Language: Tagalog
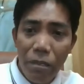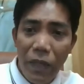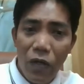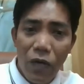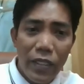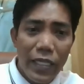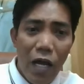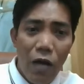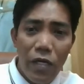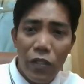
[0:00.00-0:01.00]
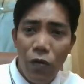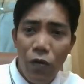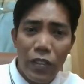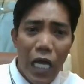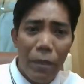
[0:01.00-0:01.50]
Pero ang taong ito
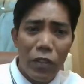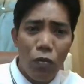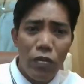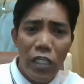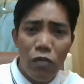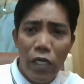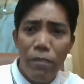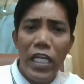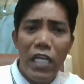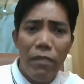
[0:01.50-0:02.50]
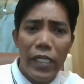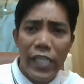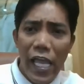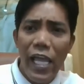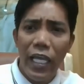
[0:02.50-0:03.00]
ho, dapat ho dito ay
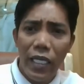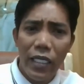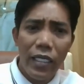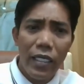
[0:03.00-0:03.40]
binibigte.